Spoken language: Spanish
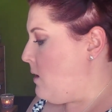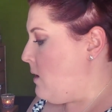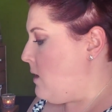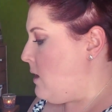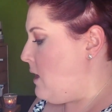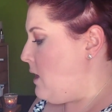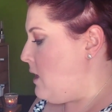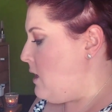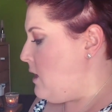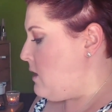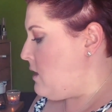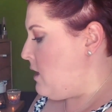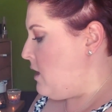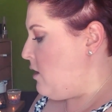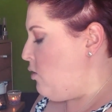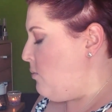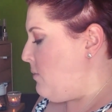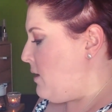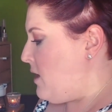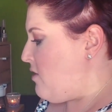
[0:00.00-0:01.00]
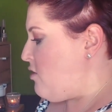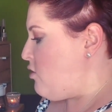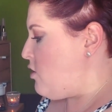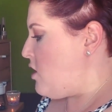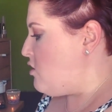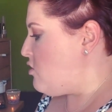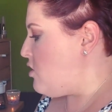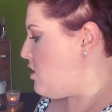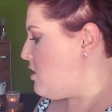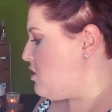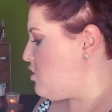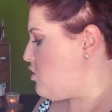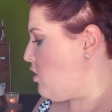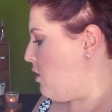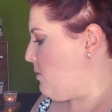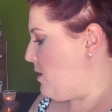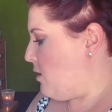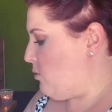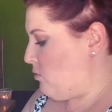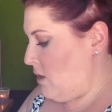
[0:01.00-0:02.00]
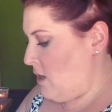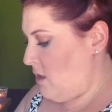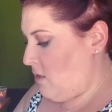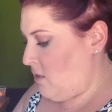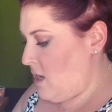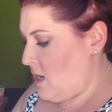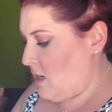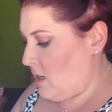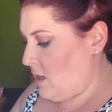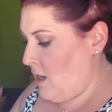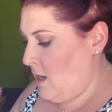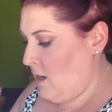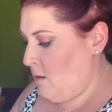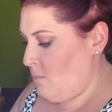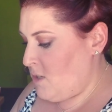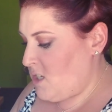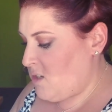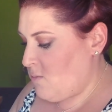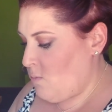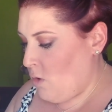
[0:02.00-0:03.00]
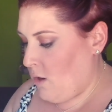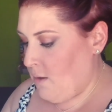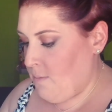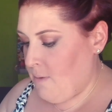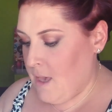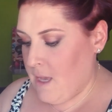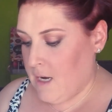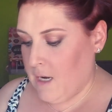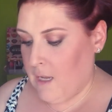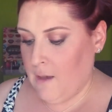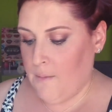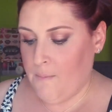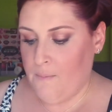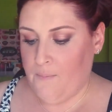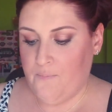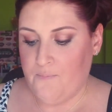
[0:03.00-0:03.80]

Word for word: y de iluminador ya os he dicho que voy a utilizar el mismo que viene